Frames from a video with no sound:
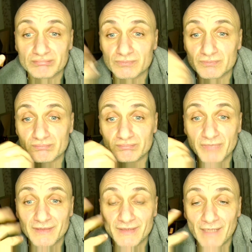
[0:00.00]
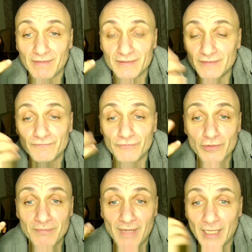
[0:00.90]
mi andava ad
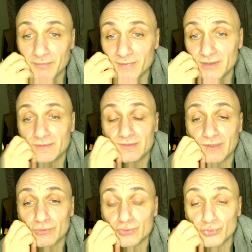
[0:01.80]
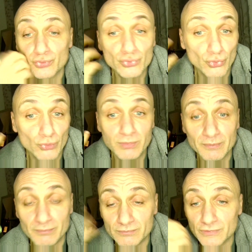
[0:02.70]
informarmi, andavo su YouTube
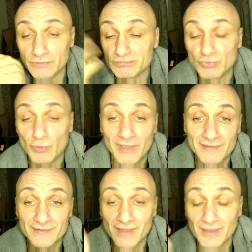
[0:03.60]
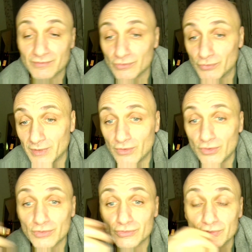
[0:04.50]
2007-2008
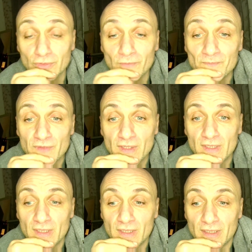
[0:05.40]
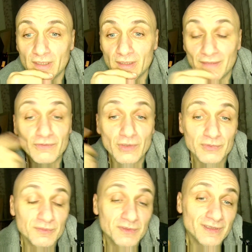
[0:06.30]
mm, e avevo la
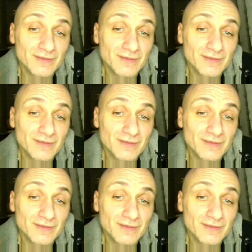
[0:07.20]
possibilità di